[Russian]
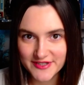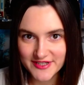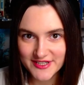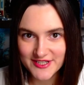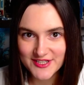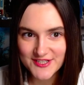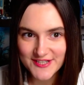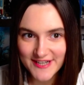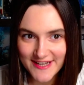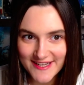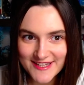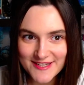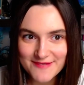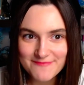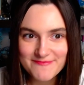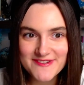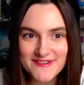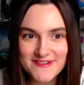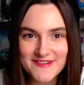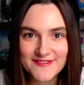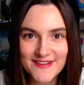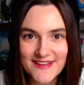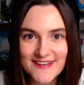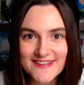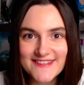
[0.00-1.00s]
решений
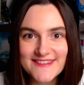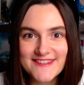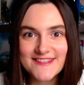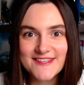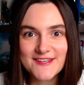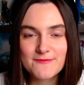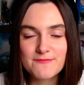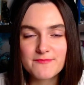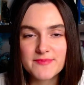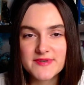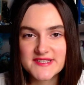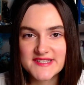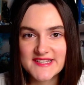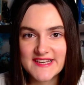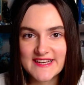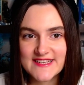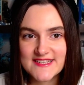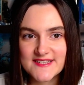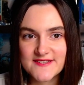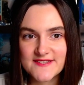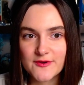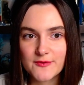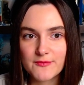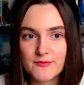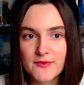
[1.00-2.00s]
привела к таким
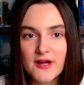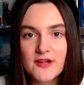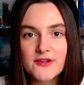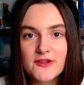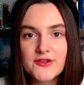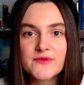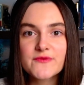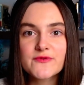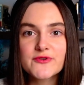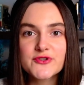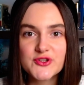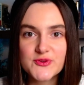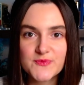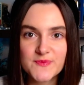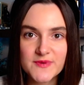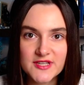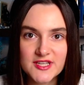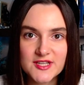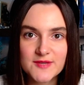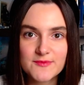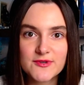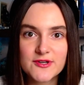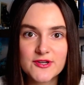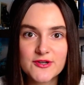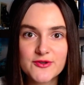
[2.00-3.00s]
последствиям. Мало того, что
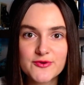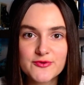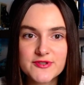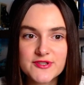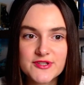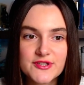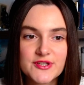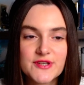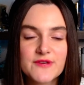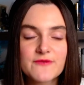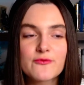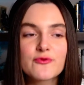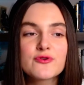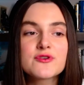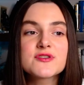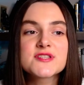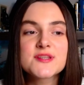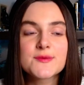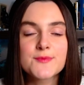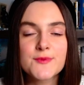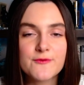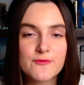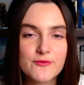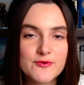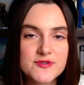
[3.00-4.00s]
погибли люди, так его и
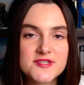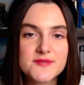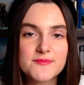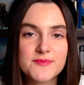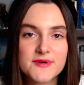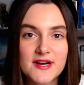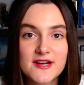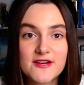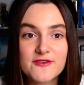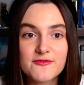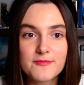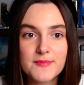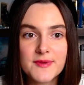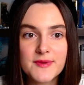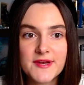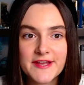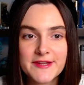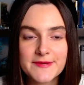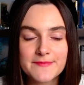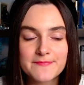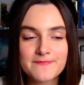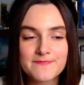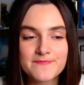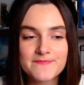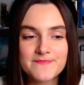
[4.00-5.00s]
самого забрали в
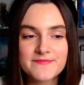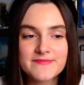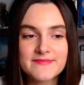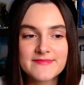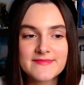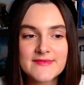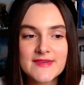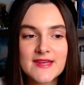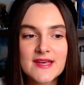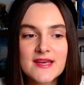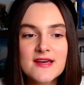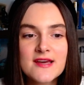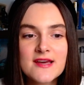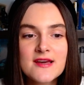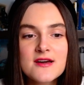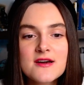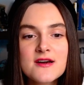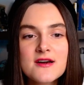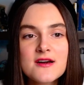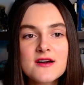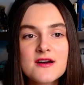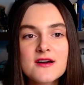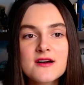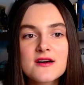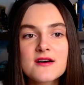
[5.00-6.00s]
плен.
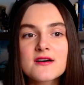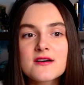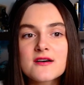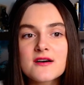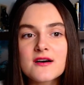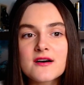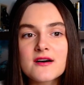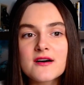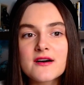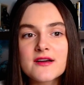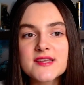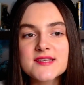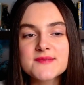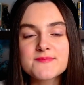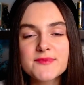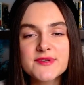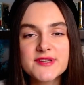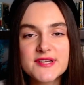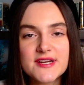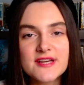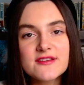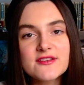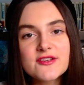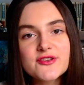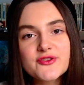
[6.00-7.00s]
А,
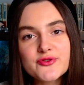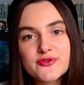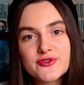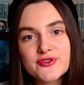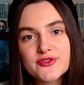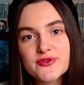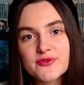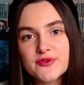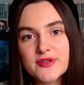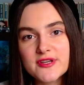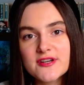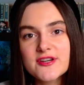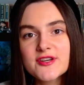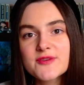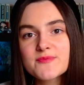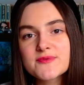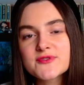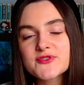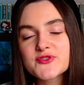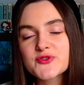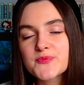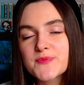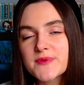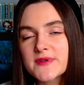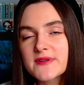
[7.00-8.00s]
несмотря на то, что Игорь
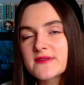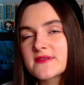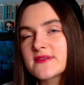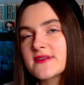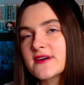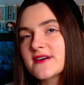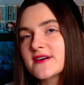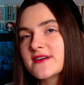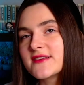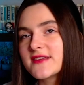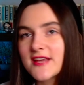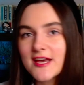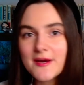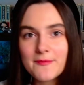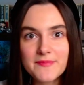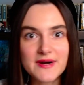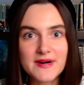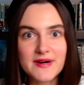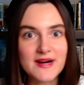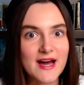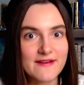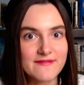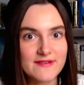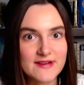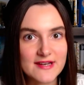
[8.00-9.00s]
поступил так
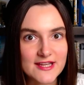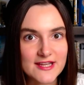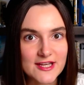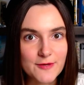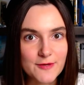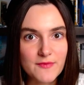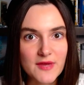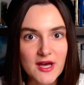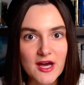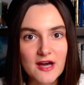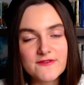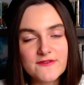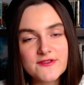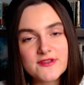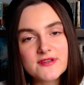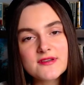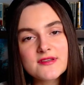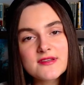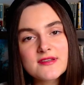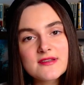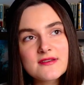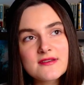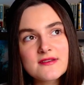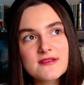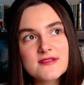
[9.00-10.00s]
неправильно, автор
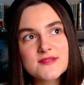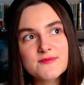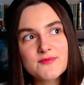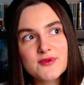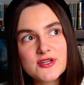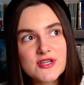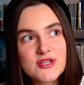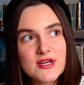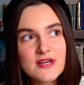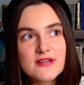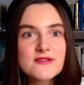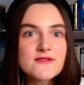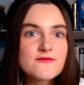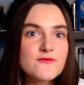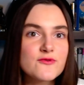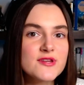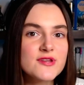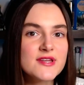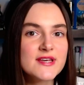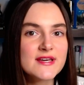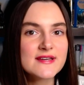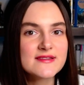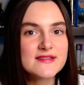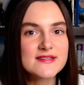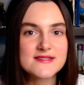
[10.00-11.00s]
изображает его
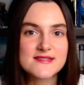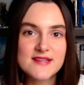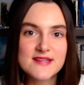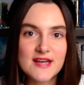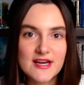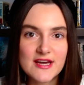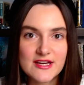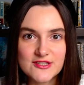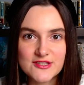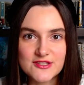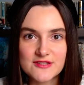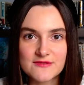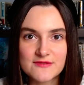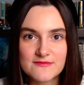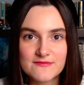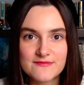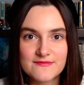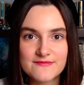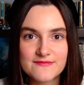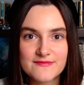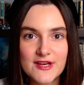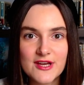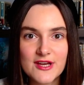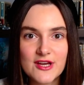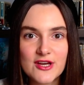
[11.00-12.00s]
неоднозначно.
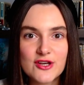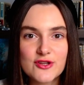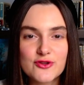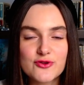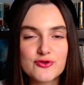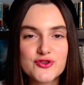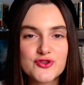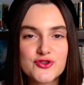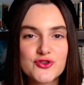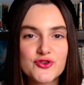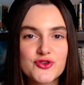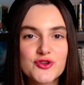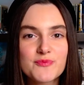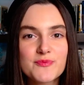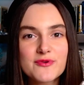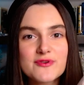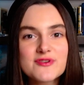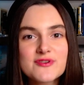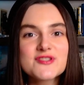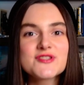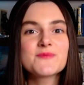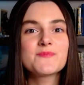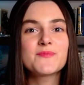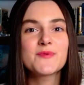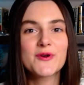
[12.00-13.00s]
То есть он не
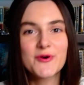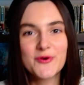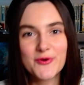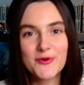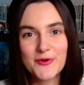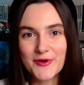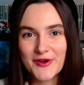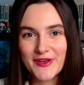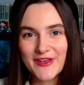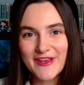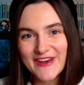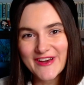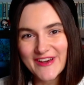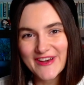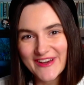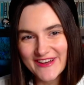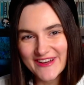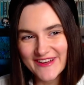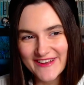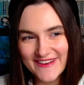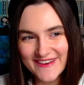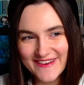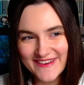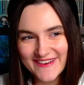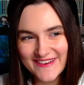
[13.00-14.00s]
просто плохой,
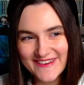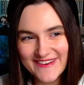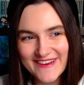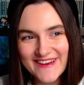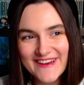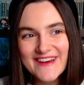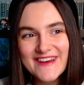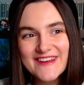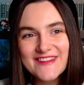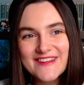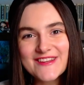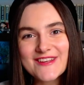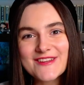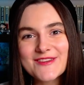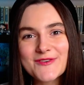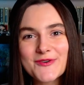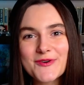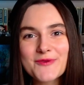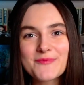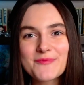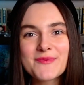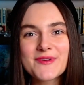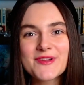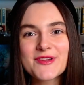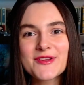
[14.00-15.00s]
на
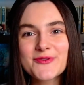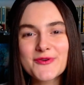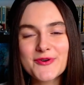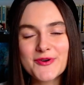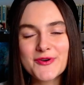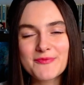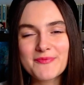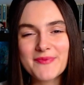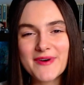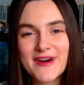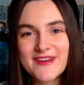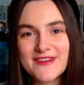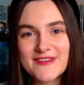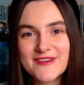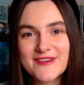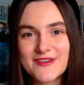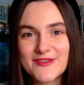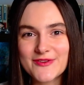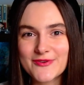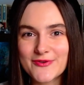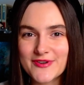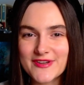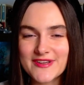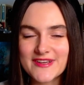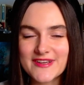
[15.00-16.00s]
такой молодой парень,
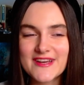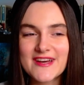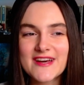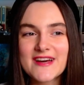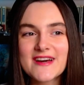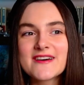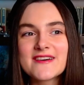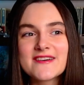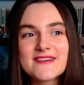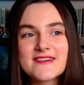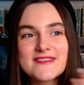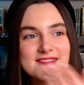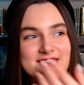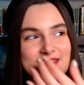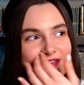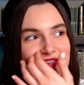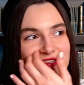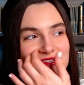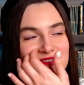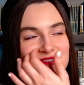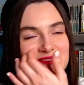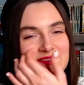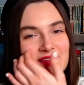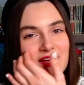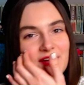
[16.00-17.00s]
который из-за
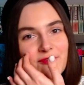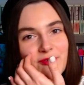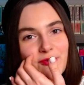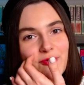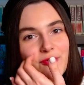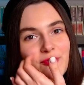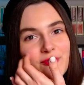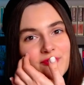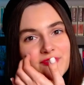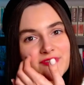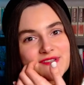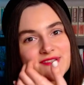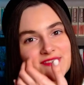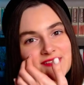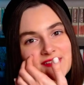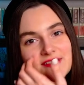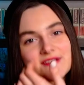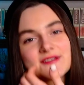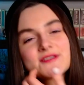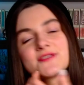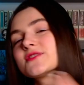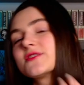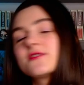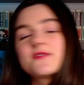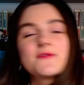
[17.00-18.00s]
тщеславия и гордости
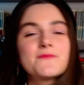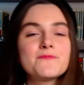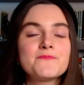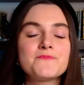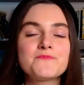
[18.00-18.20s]
решил